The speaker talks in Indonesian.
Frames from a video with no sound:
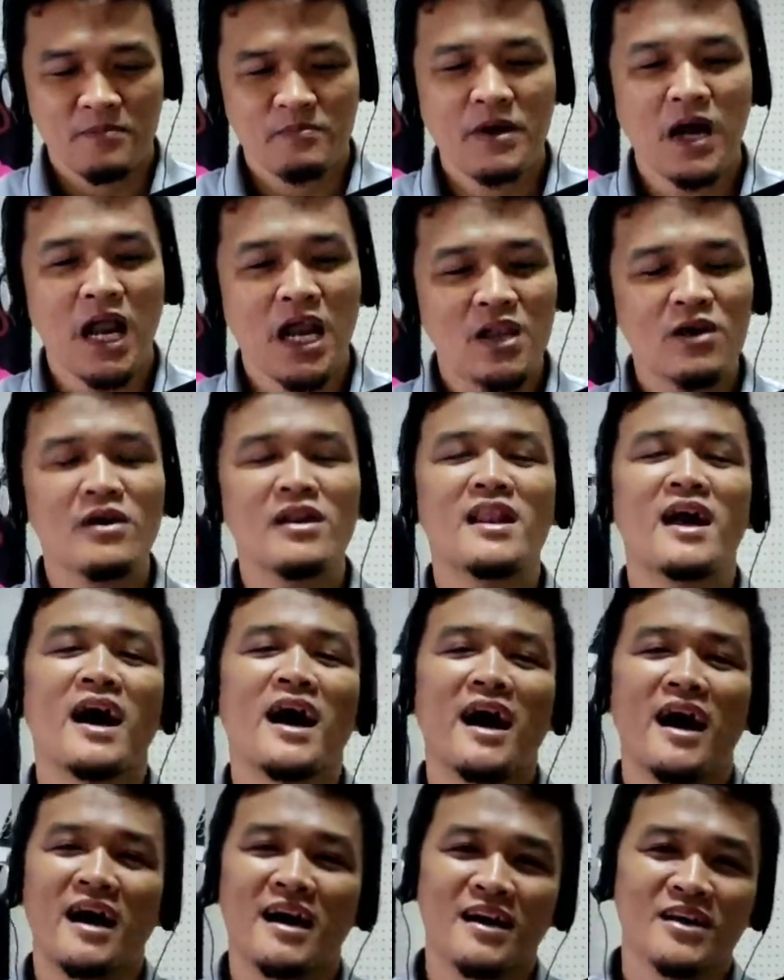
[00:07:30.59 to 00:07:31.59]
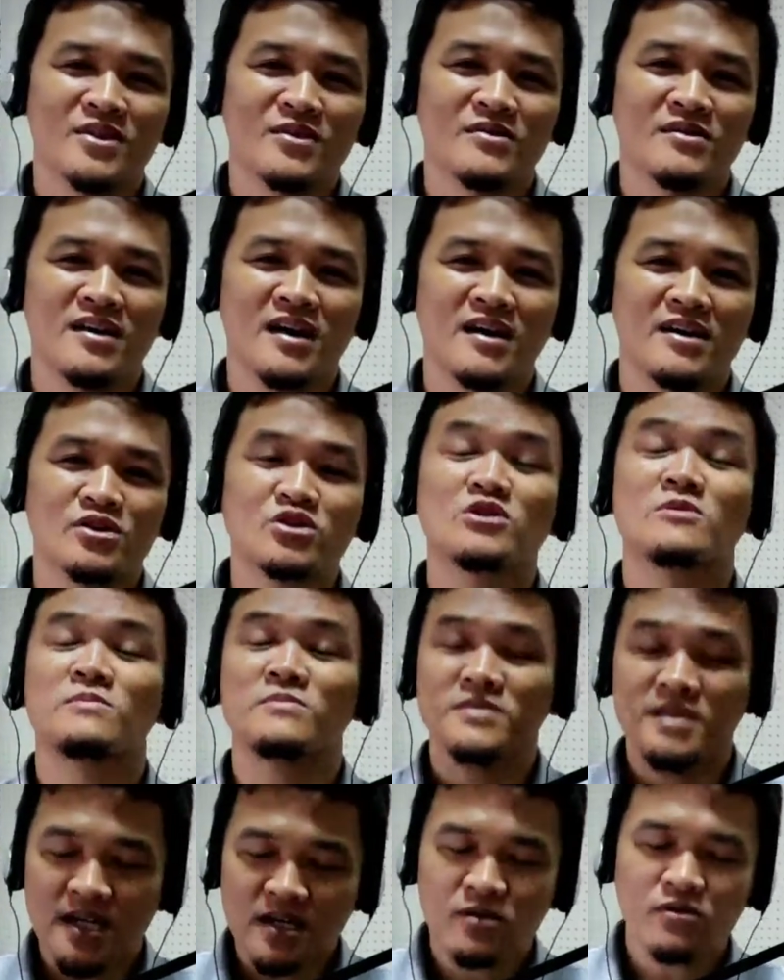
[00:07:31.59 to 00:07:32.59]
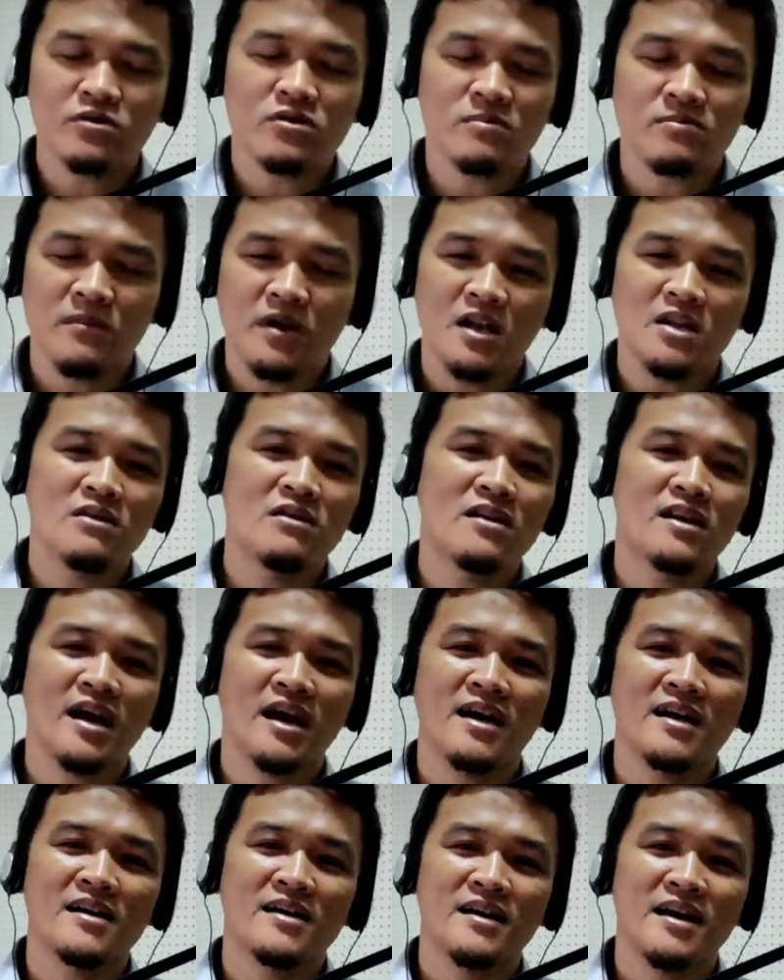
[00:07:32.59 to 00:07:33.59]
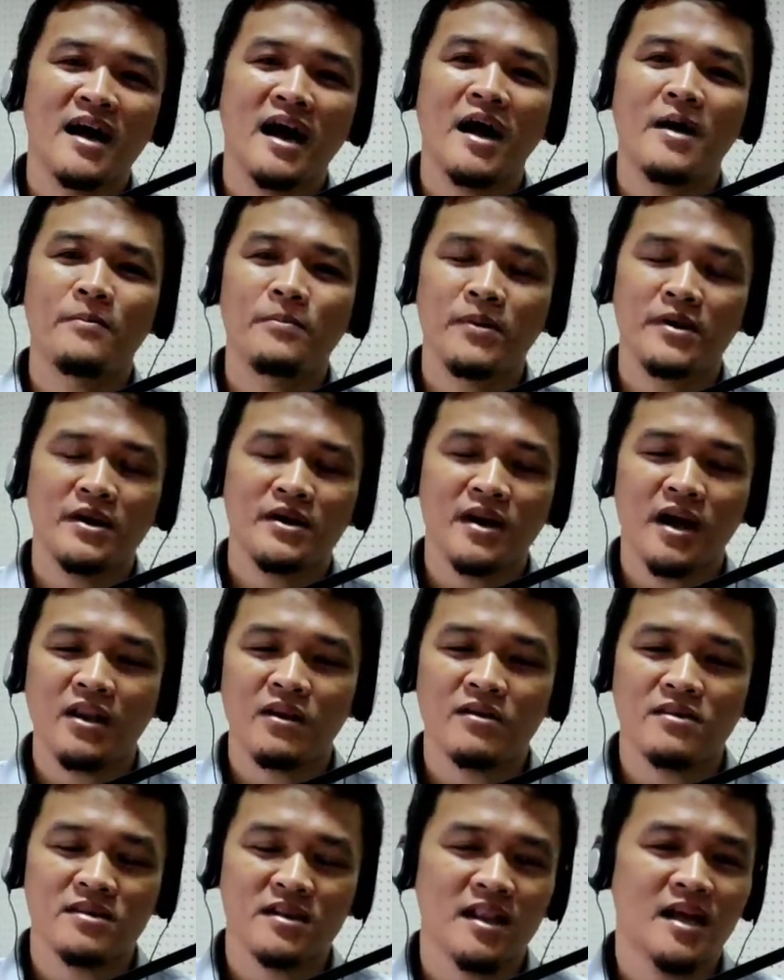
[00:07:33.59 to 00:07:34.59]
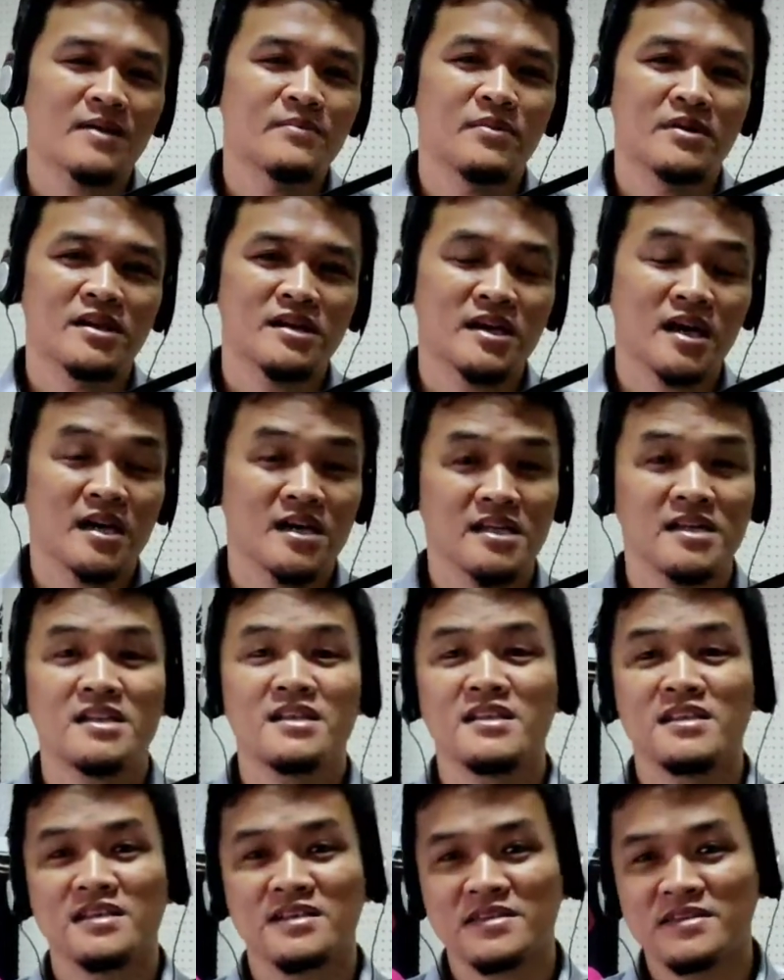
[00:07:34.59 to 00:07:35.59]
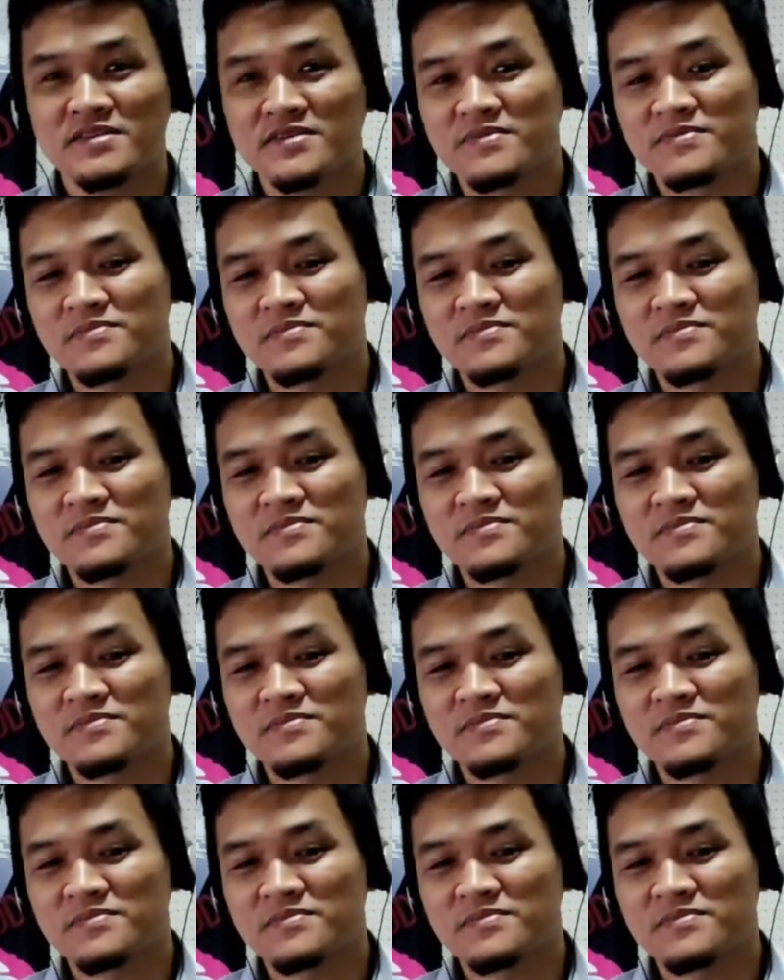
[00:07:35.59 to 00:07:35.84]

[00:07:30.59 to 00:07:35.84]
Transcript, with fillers: mengelola gitu ya subjek untuk mengelola apa yang Allah telah berikan ini